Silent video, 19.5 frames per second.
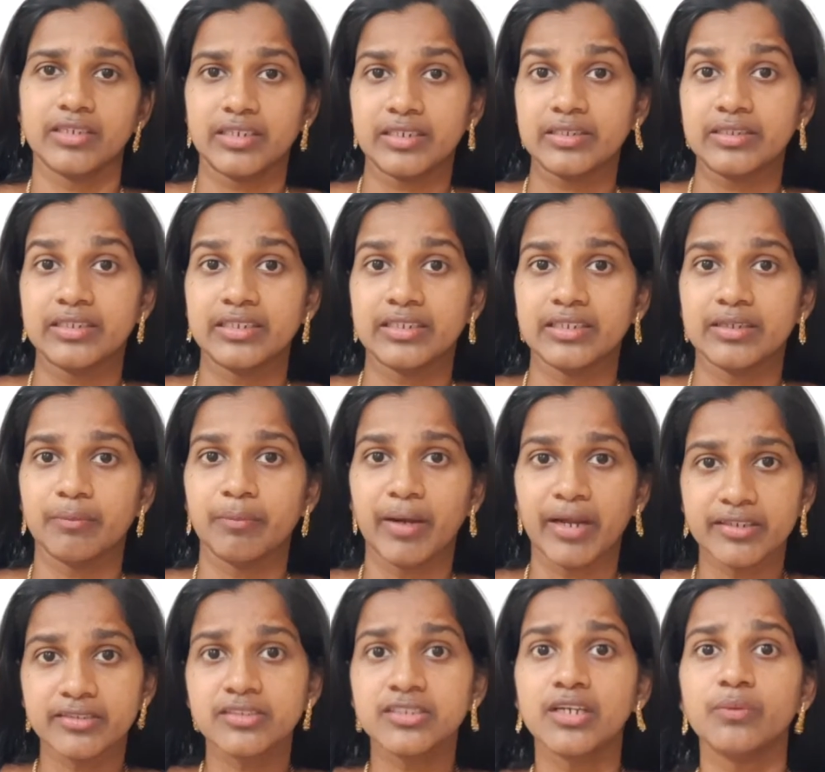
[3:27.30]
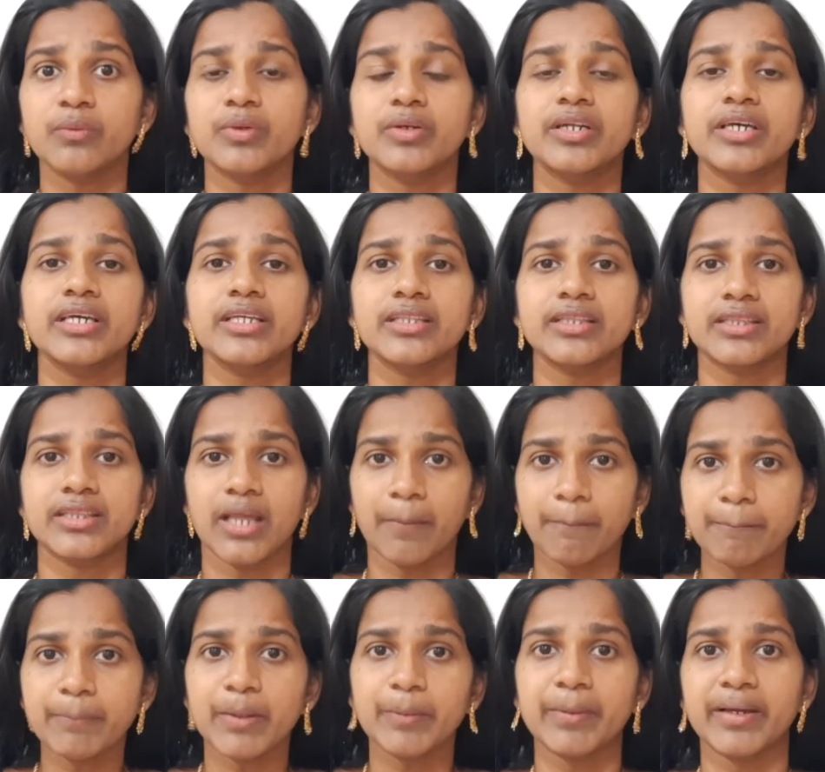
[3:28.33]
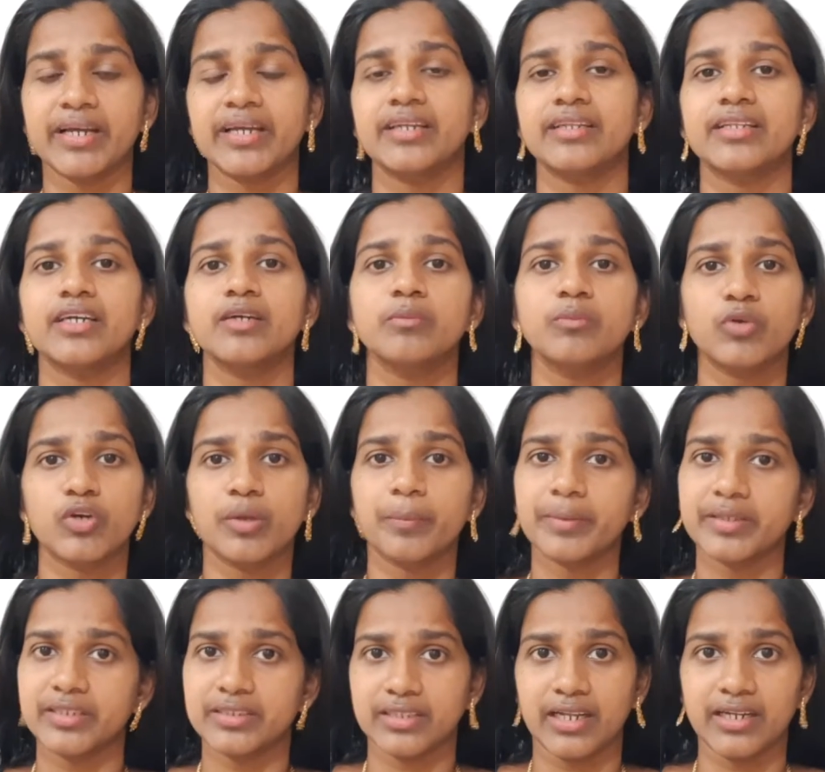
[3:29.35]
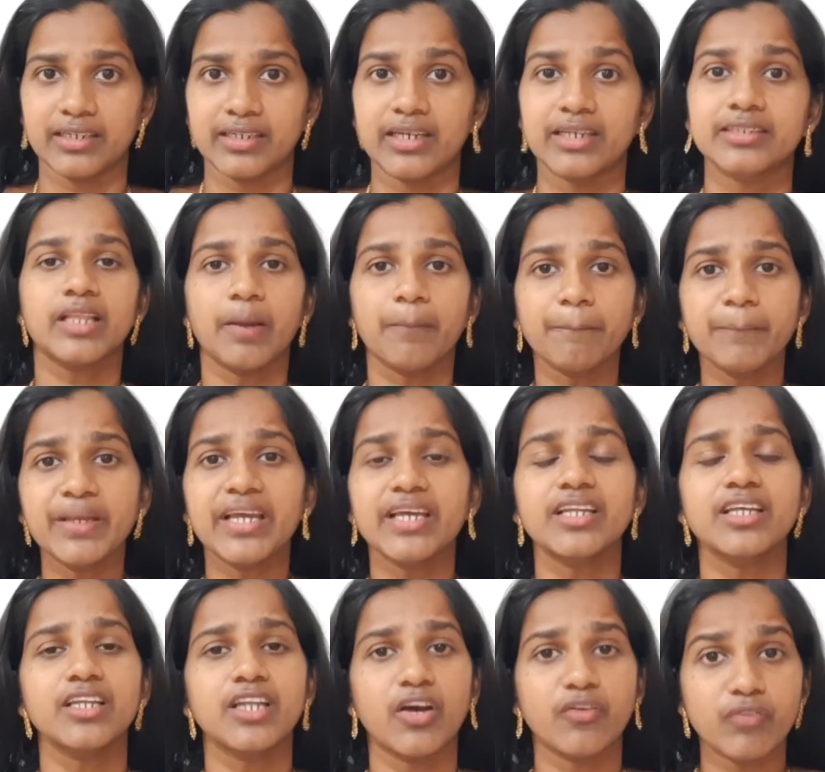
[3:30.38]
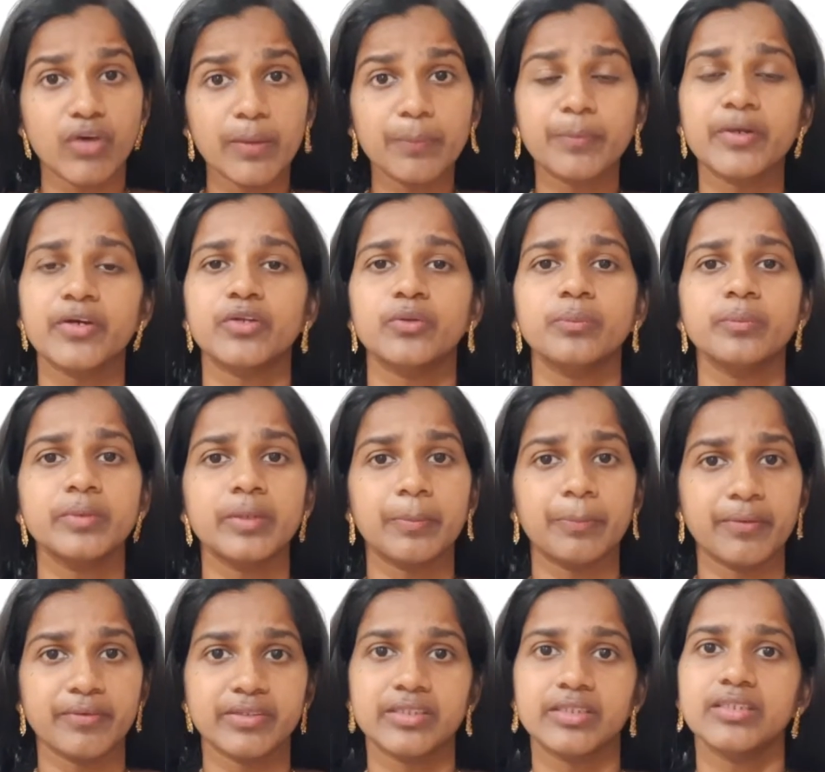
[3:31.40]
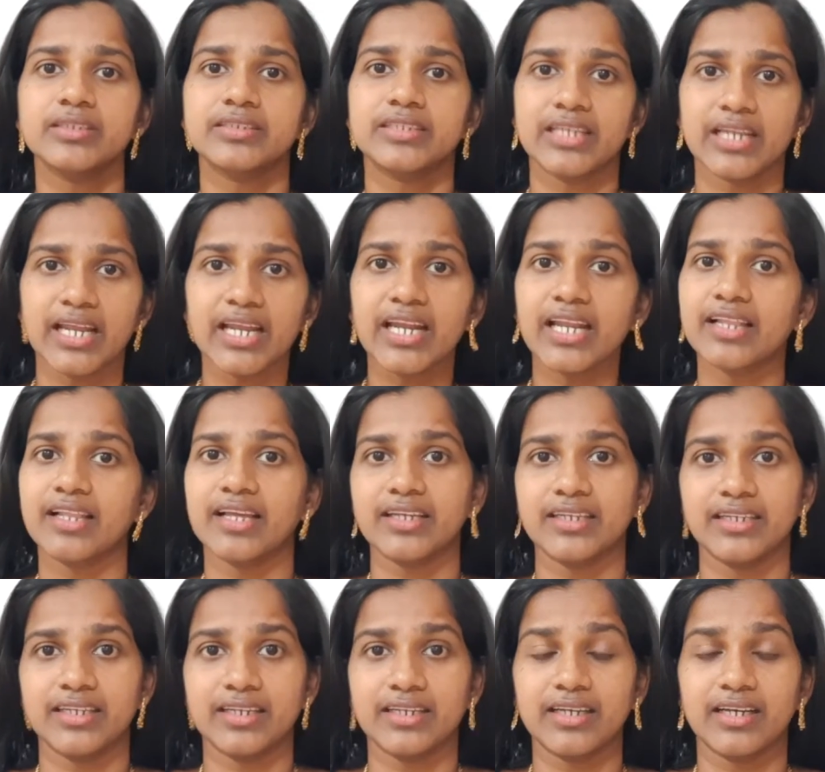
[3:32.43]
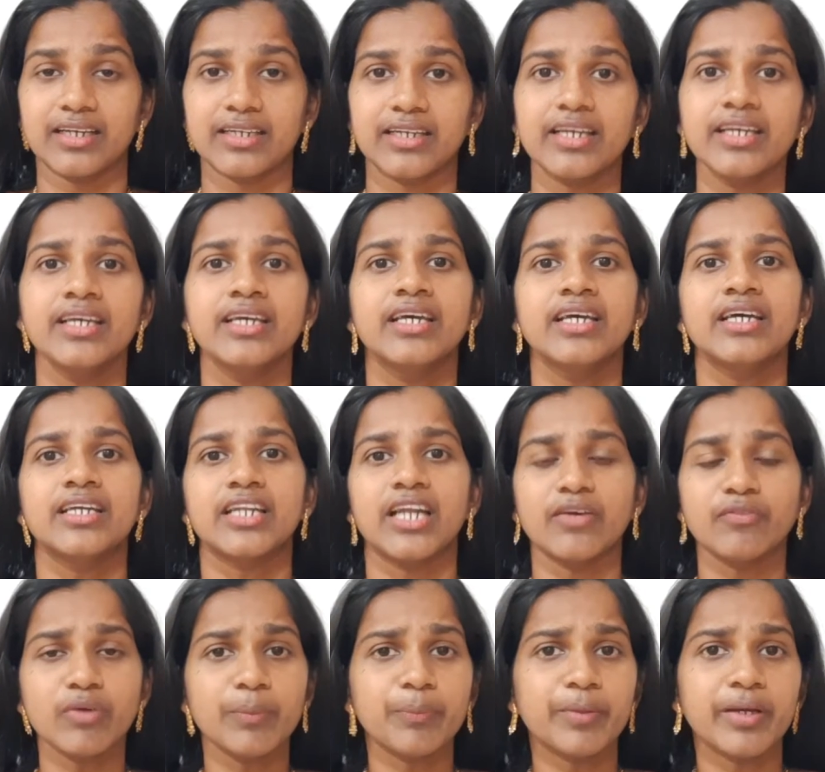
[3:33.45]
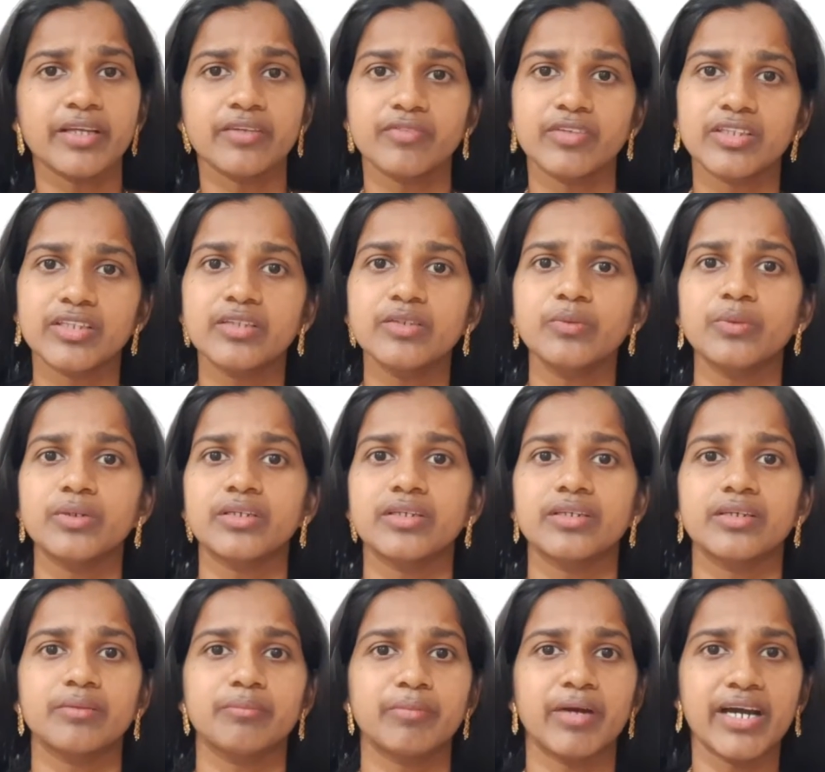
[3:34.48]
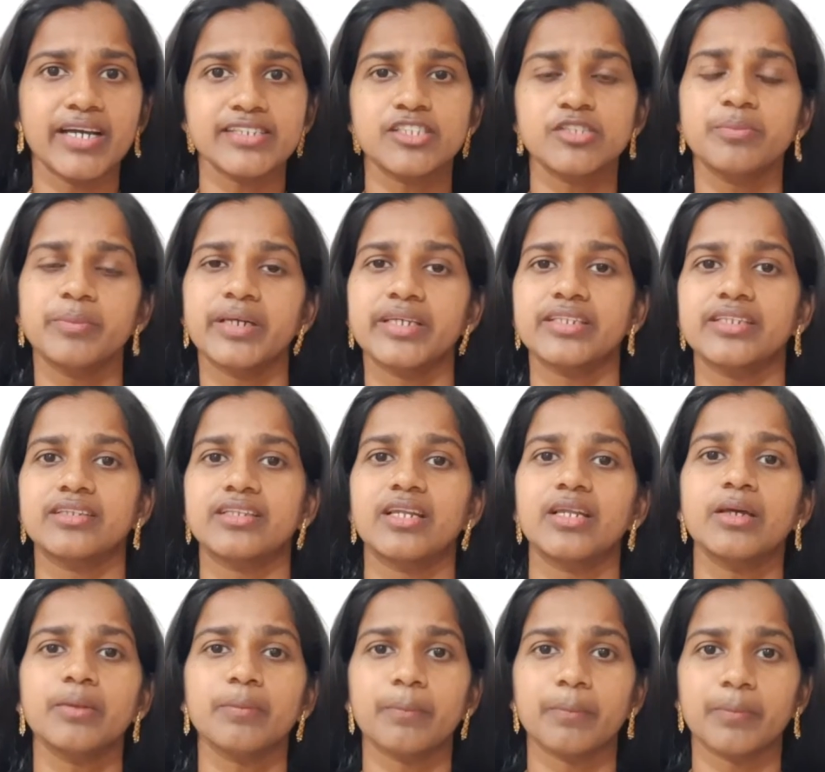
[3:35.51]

அந்த பாட்ஷாவோட தம்பி மகன் தான் முகமது தல்கார் தம்பியான நவாப் கானும் இப்போ வந்து சிறையில் தான் இருக்காங்க நவாப் கான் வந்து ஒரு மார்ச் மாதத்தில்